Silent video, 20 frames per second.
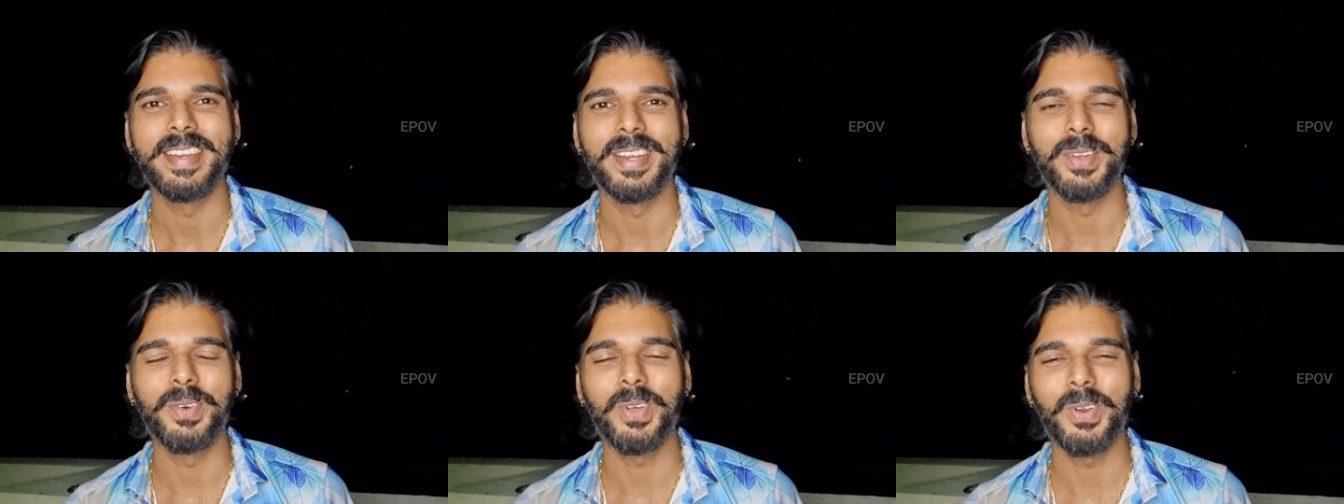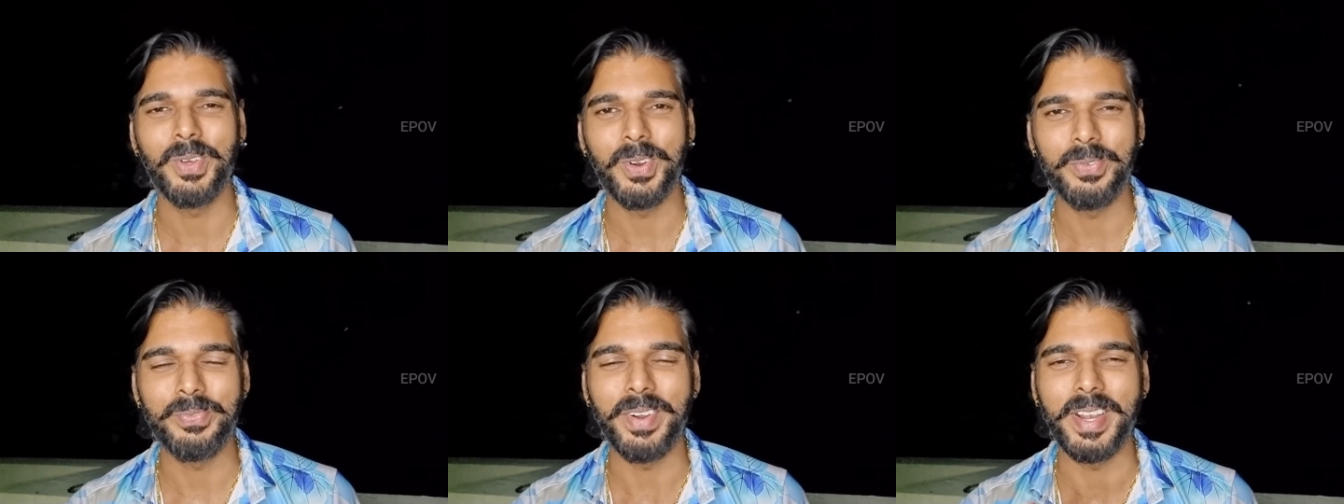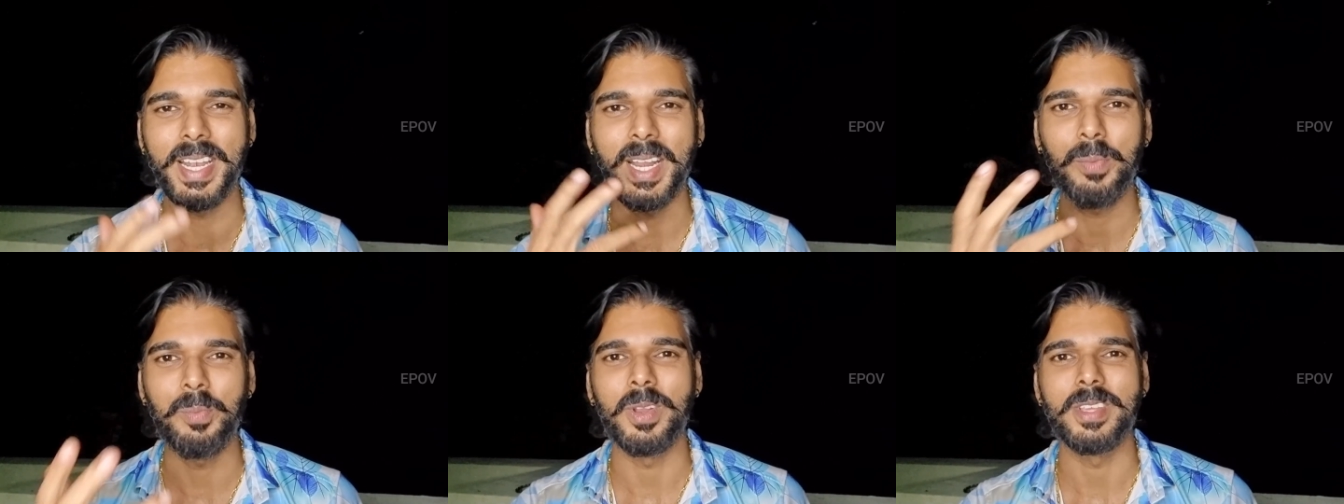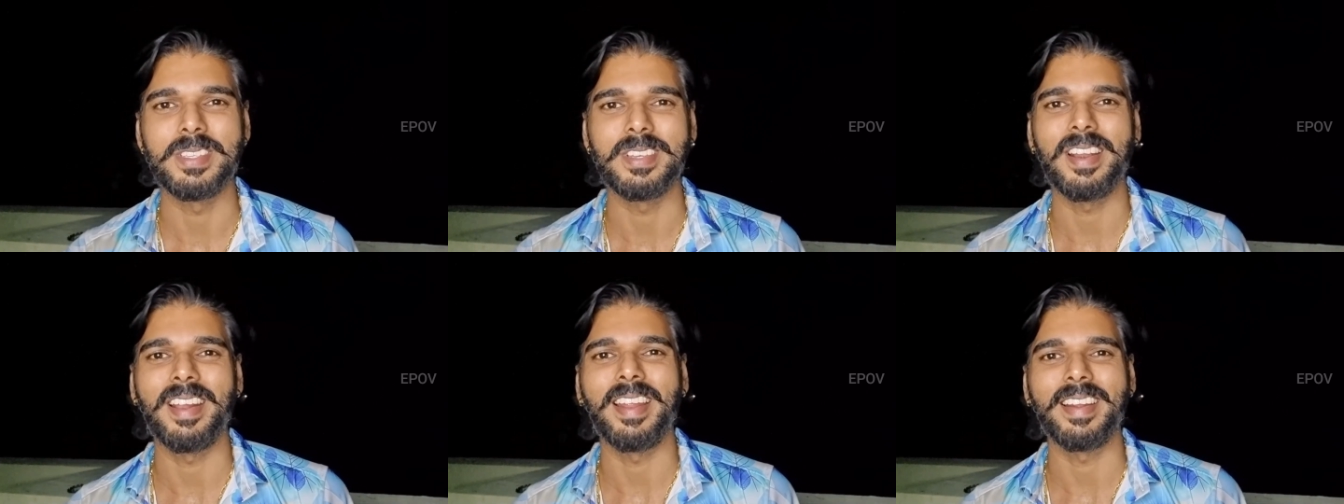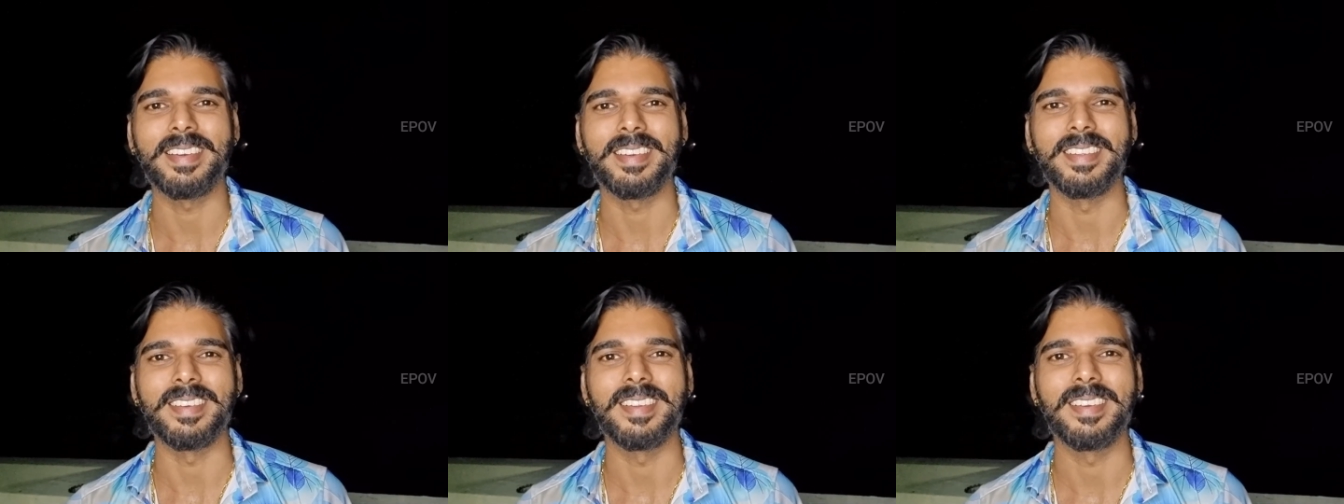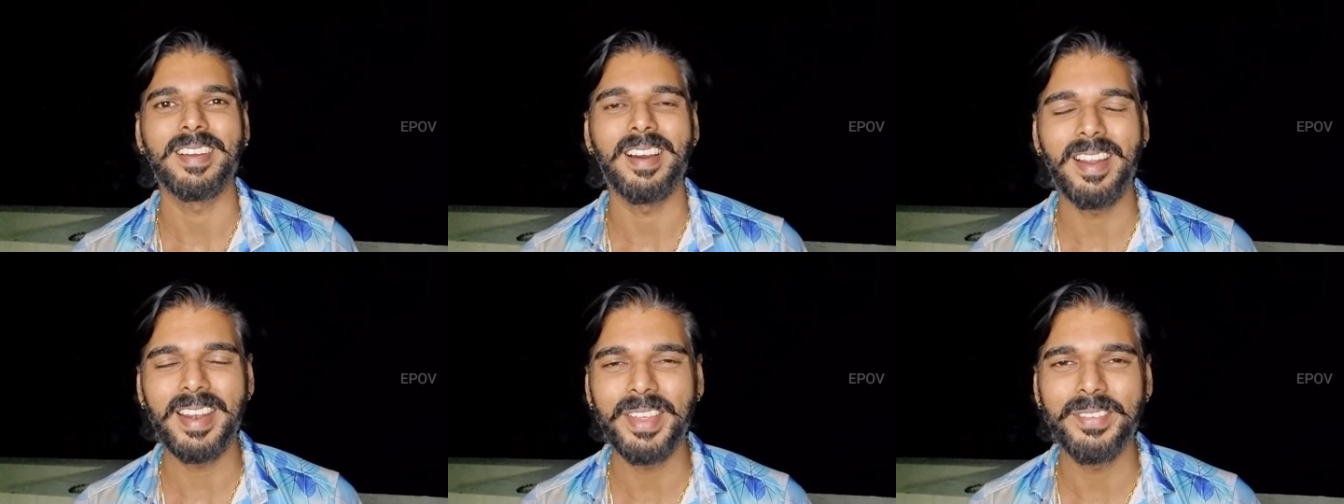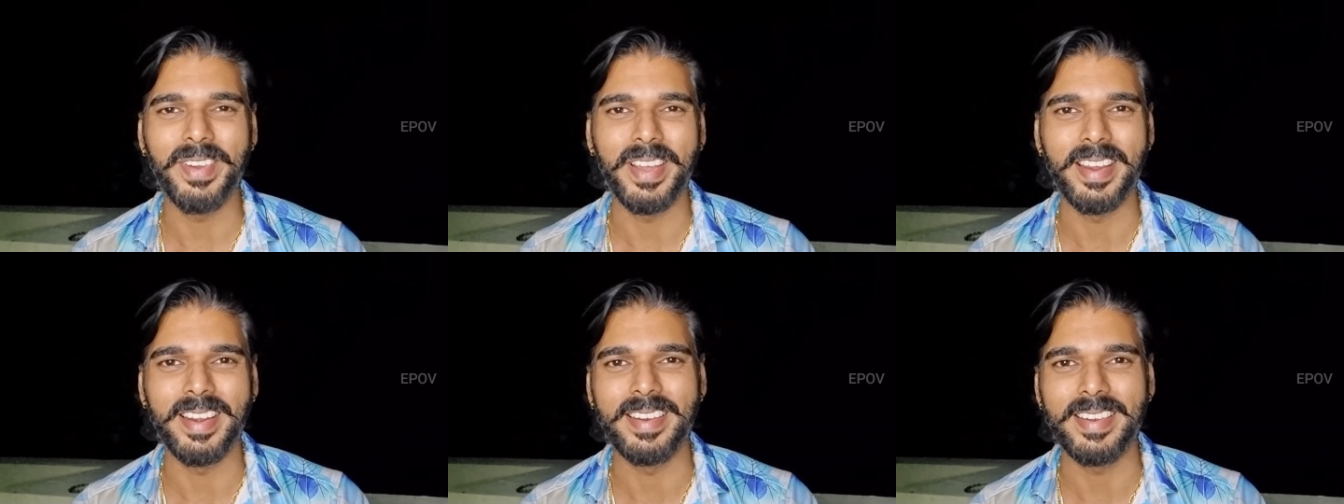இன்னொரு ஒரு ஃபென்டாபிளஸான ஆக்டர்
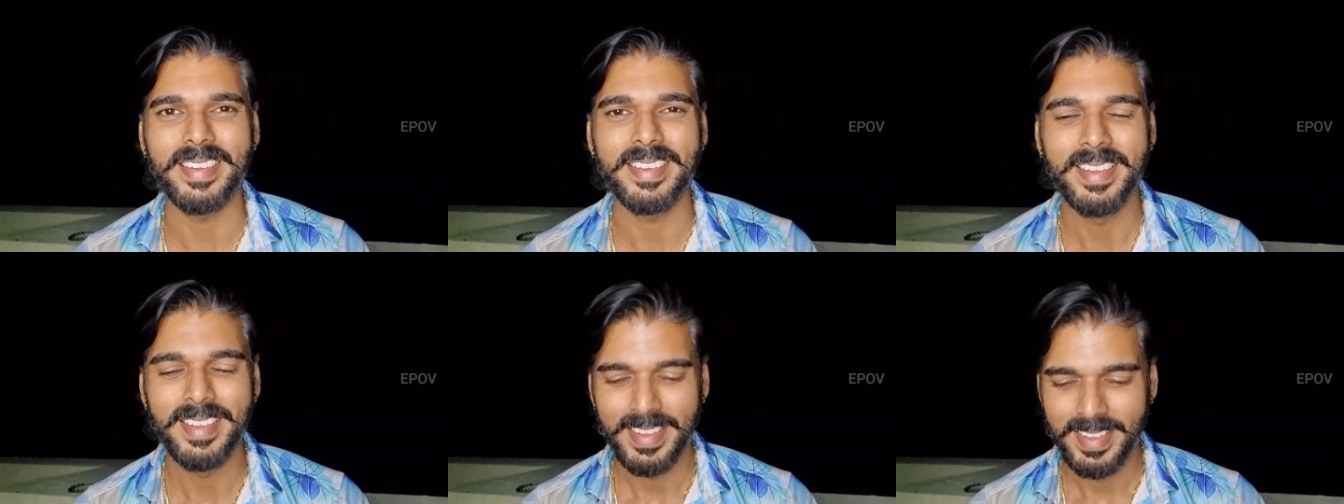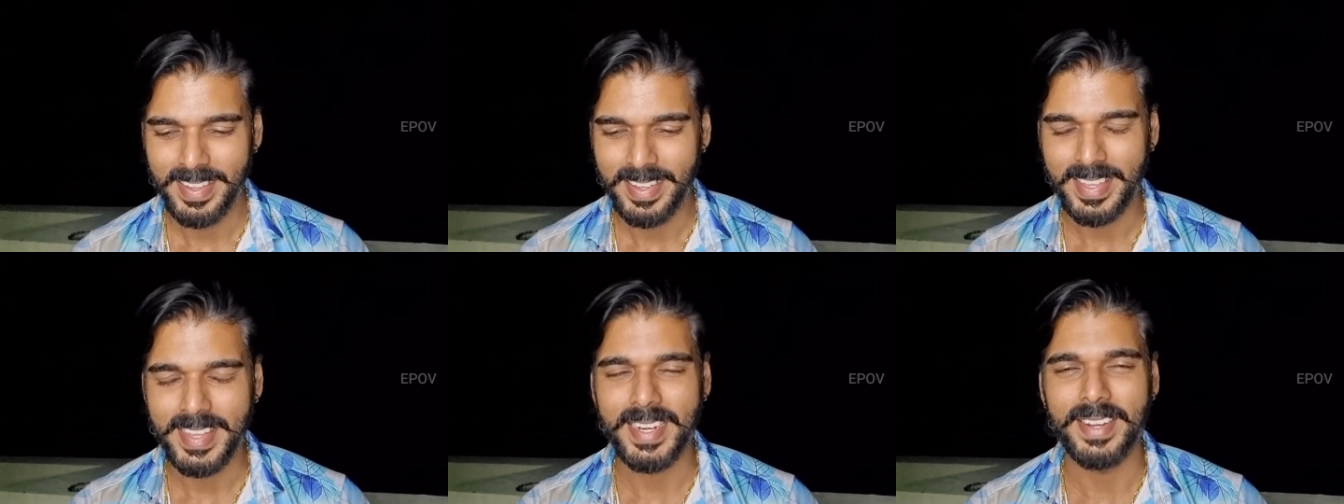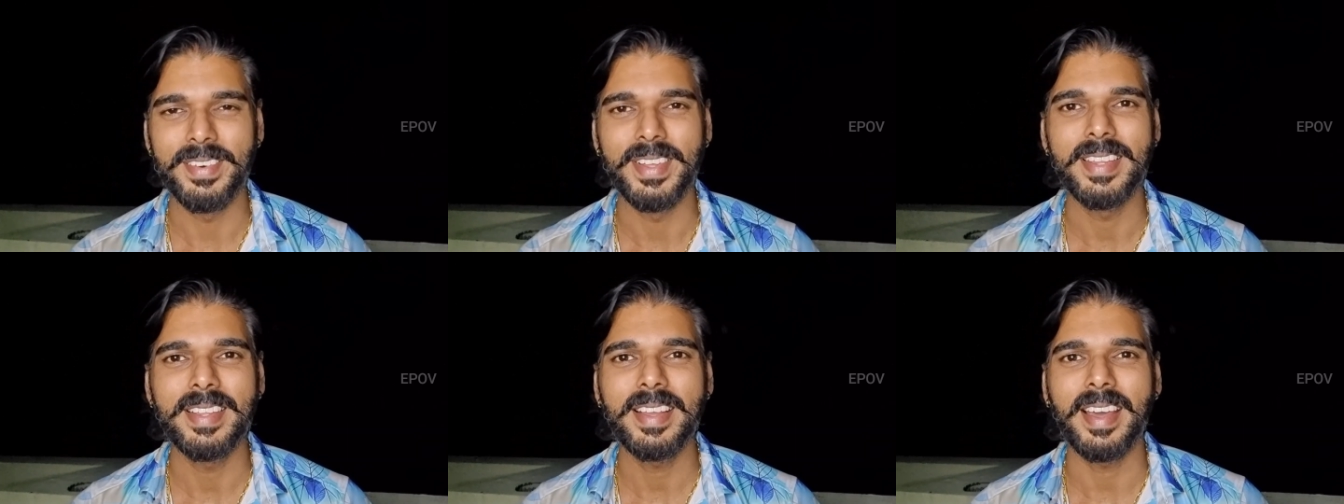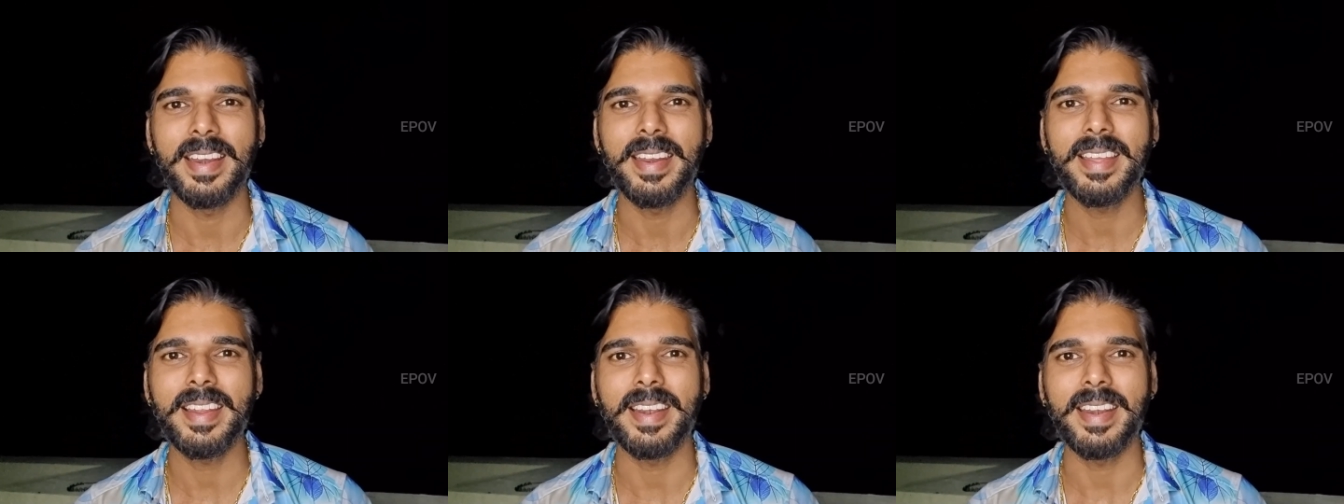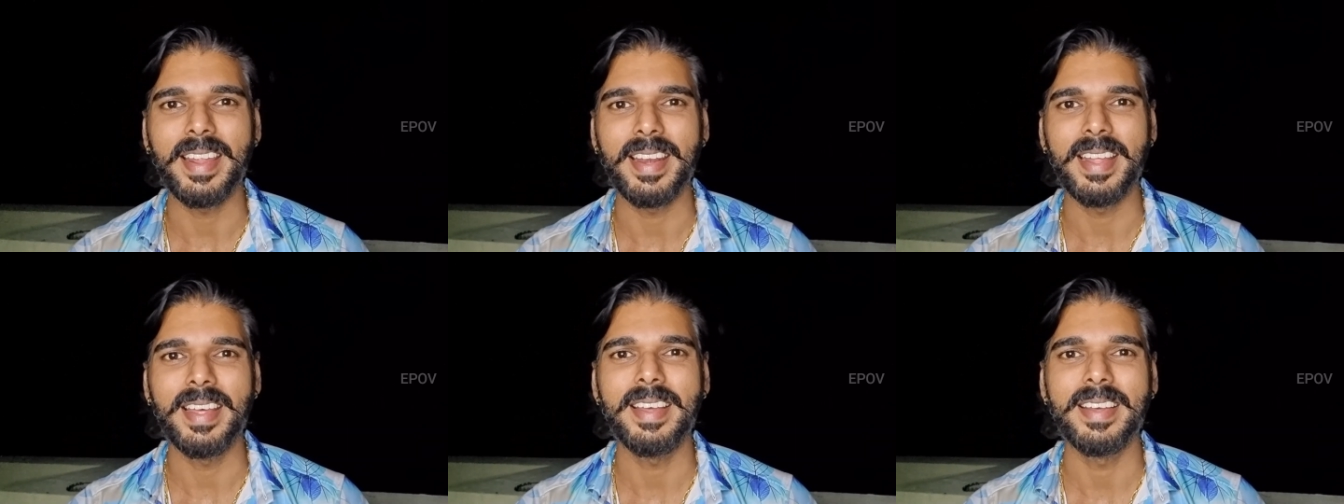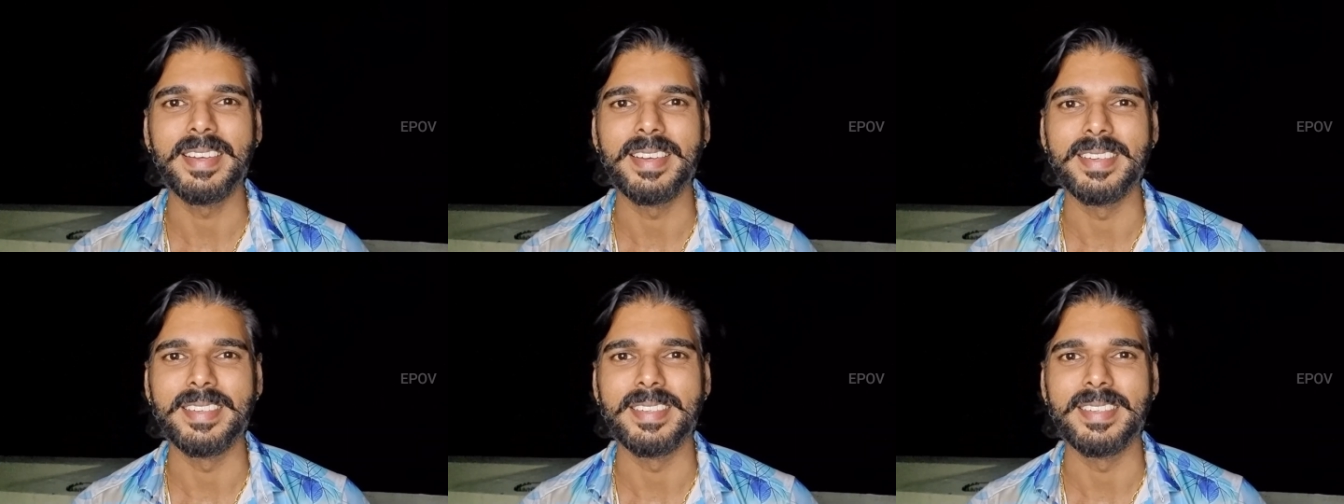காளி வெங்கட் இதில் வந்து கறிக்கடையில்